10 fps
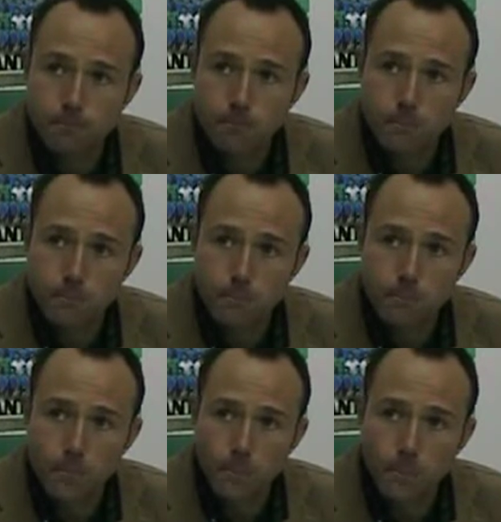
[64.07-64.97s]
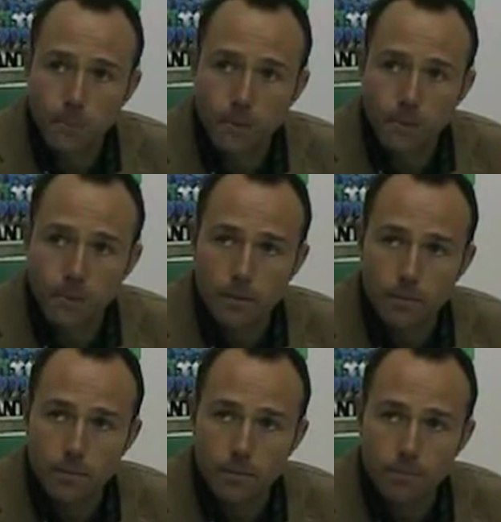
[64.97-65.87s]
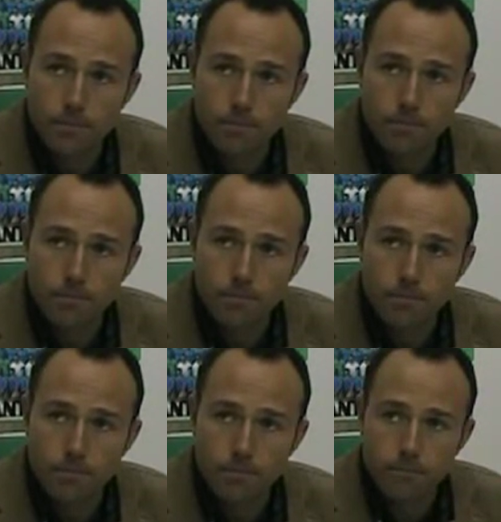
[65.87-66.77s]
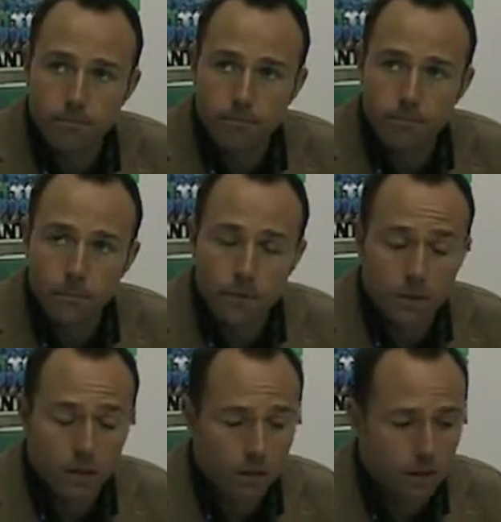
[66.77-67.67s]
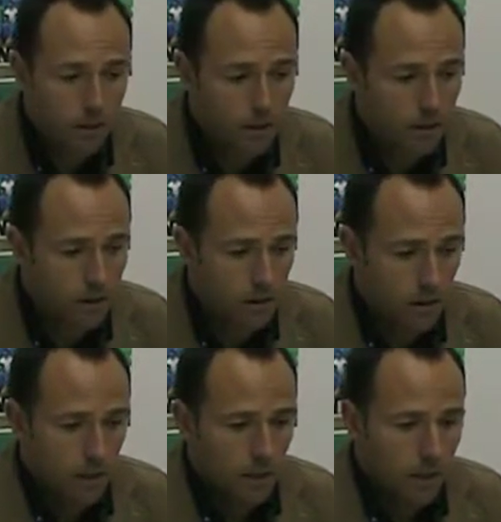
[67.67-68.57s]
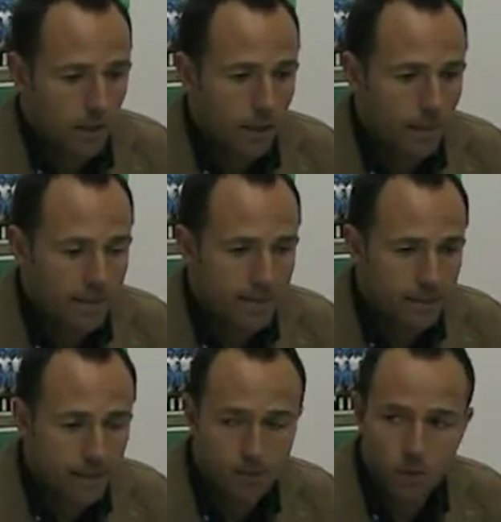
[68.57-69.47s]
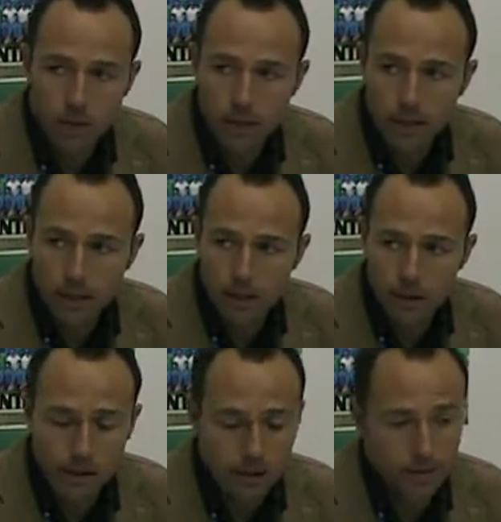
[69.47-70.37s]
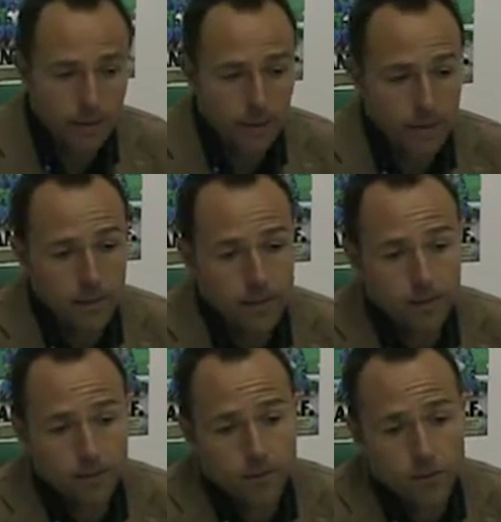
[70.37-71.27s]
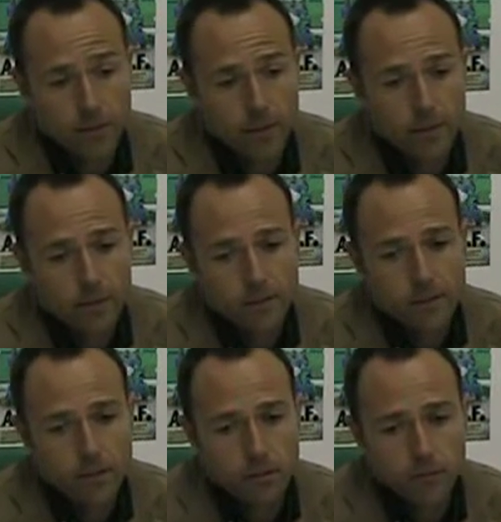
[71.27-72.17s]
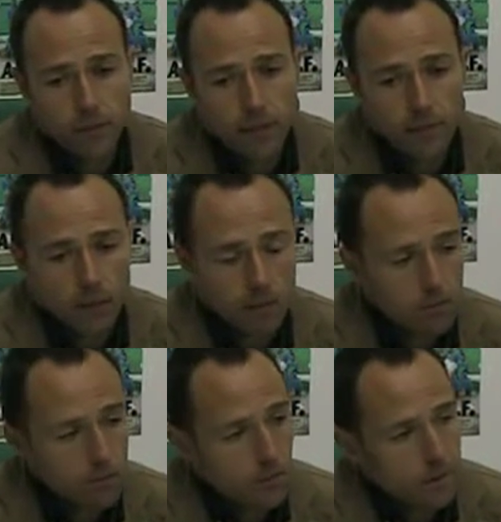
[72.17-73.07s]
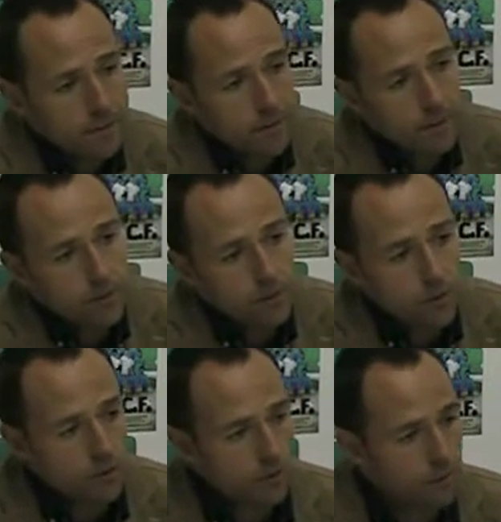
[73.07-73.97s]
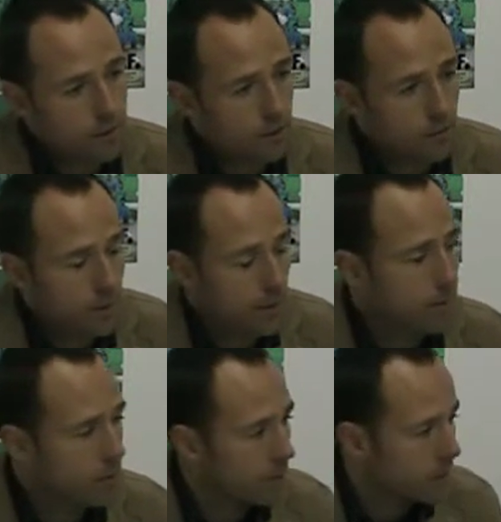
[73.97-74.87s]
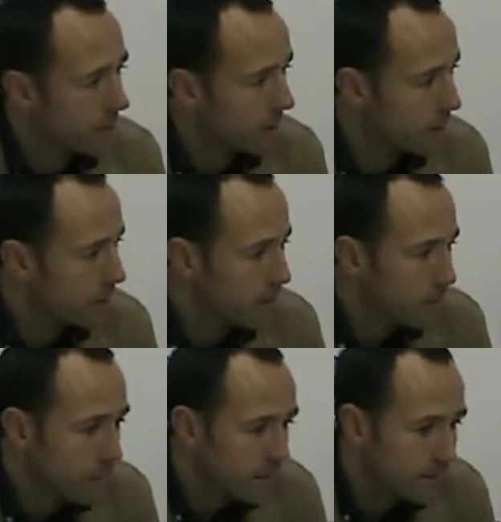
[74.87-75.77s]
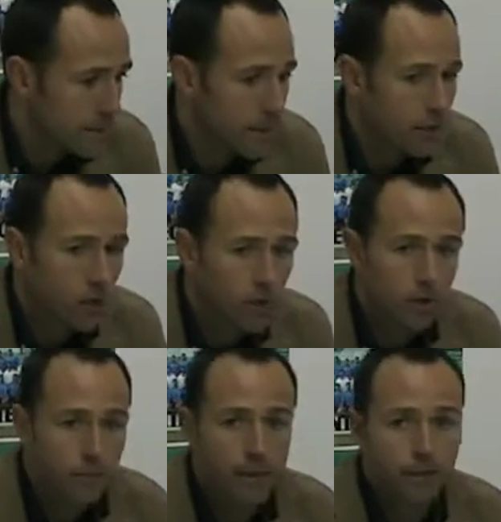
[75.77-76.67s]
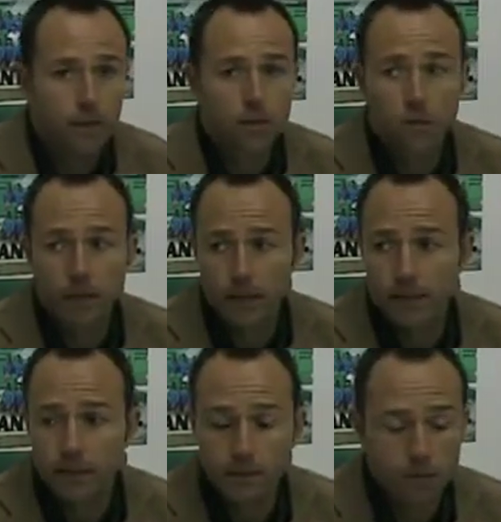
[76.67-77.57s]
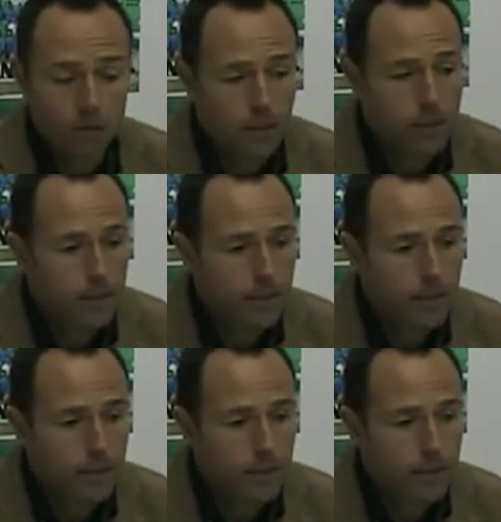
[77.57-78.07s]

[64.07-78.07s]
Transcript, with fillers: en la, banda cabeza, cabeza, cabeza, Sí, que pensáramos y que la, que la toma de decisión fuera la más correcta dentro de nuestros fallos que pudiéramos cometer y pensar y no irnos del partido porque ya sabíamos que